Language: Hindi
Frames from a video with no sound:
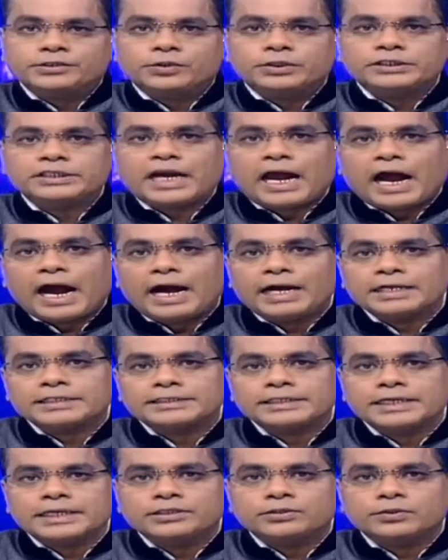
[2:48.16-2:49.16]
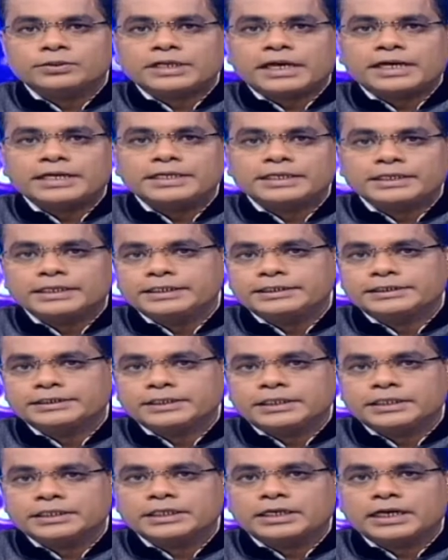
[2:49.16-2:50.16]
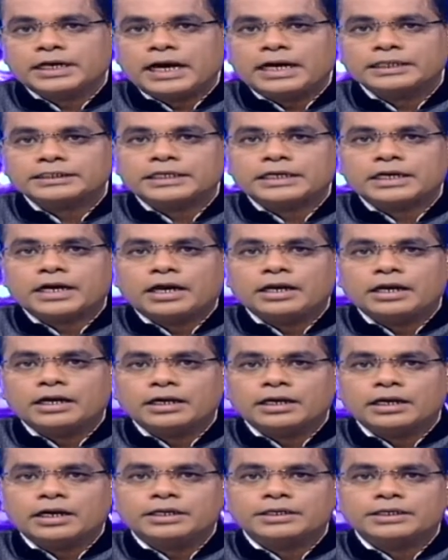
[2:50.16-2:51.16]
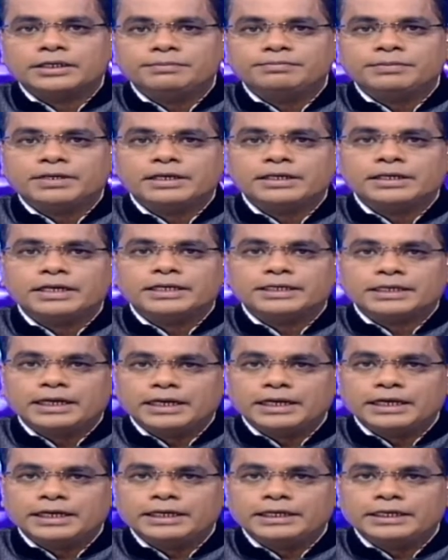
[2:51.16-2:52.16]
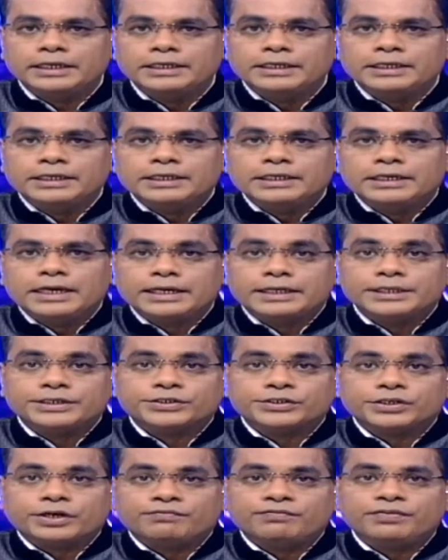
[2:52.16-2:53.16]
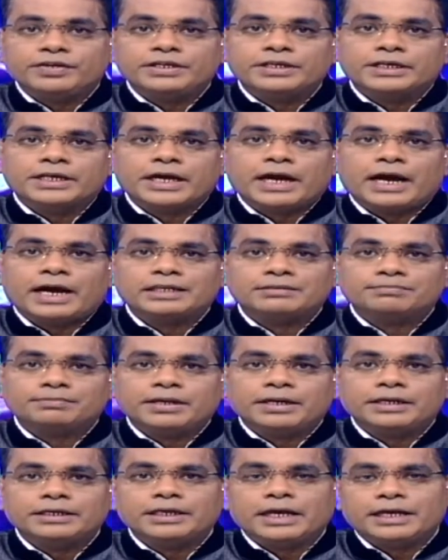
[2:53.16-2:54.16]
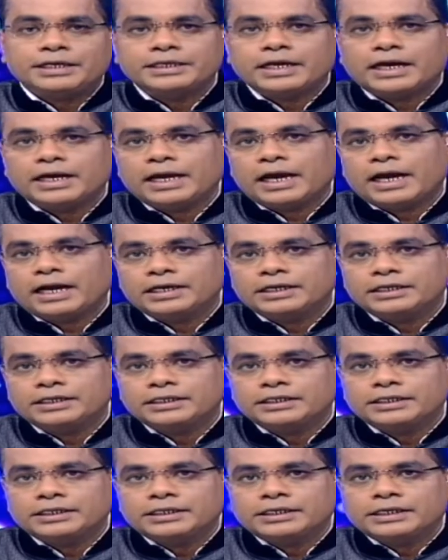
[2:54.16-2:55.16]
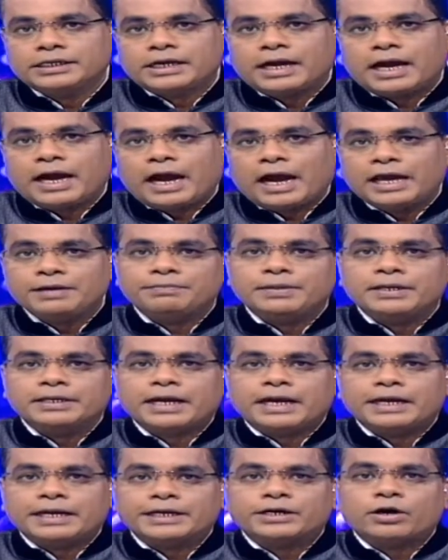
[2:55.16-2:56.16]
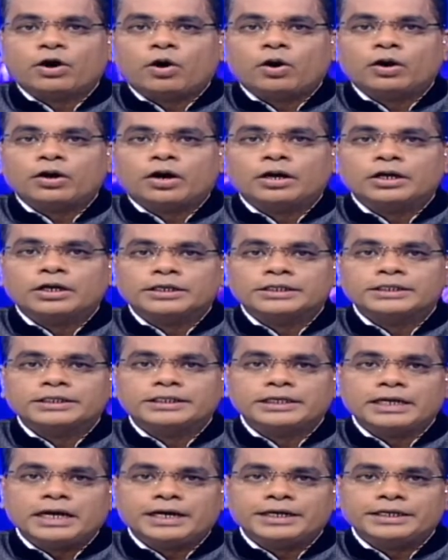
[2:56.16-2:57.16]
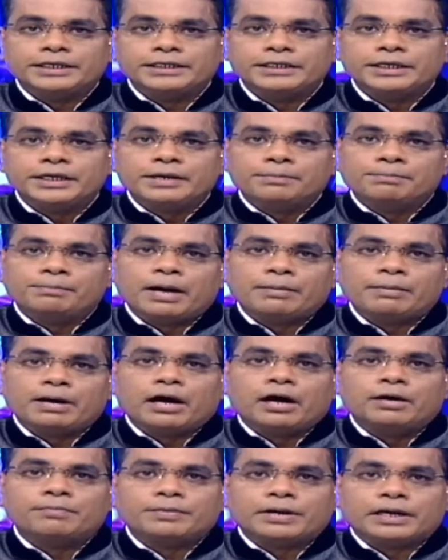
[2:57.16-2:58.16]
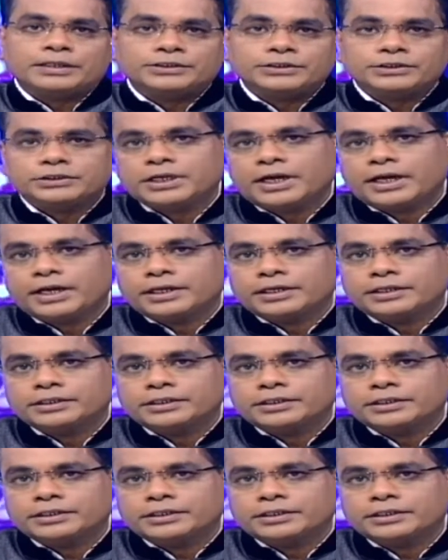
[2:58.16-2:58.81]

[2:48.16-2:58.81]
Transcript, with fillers: 2008 से 2021 तक लगातार अलग अलग टीम के लिए खेले लेकिन ट्रॉफी इनके हाथ में नहीं आया आईपीएल का एक और अनलकी खिलाड़ी बाबा अपराजित हैं